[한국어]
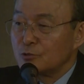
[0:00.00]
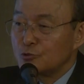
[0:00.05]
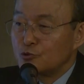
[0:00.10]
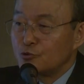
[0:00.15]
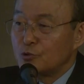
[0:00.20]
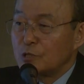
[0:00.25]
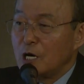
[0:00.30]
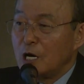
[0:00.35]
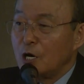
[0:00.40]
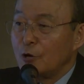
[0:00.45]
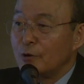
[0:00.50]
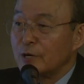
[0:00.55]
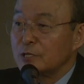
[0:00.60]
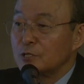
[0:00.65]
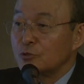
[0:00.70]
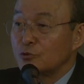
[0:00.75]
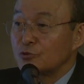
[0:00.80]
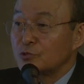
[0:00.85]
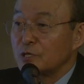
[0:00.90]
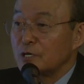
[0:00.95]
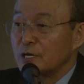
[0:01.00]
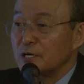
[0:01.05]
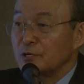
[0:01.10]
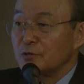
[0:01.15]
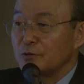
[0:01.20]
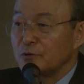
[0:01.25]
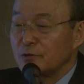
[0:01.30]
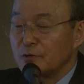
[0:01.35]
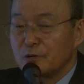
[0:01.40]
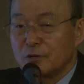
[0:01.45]
축하 하환
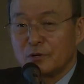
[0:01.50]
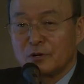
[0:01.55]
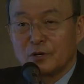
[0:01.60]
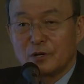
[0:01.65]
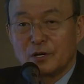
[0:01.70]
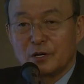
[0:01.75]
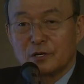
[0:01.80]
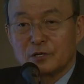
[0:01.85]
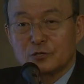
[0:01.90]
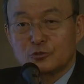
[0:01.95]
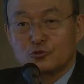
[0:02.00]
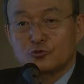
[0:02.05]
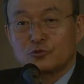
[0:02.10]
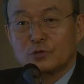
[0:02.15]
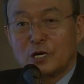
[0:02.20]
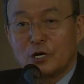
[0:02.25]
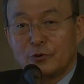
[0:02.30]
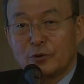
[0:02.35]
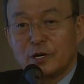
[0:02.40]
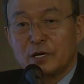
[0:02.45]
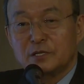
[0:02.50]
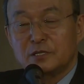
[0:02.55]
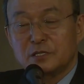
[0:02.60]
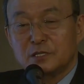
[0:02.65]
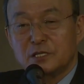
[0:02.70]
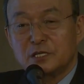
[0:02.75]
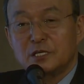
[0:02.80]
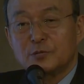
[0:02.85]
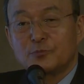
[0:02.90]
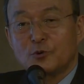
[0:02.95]
들어잖아요그 주가
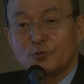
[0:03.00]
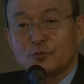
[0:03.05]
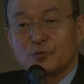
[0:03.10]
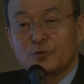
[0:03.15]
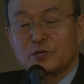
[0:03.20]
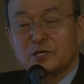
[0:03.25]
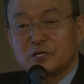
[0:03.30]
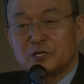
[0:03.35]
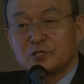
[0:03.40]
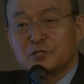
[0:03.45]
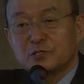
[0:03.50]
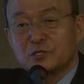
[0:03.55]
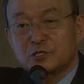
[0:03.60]
하환이 보면 그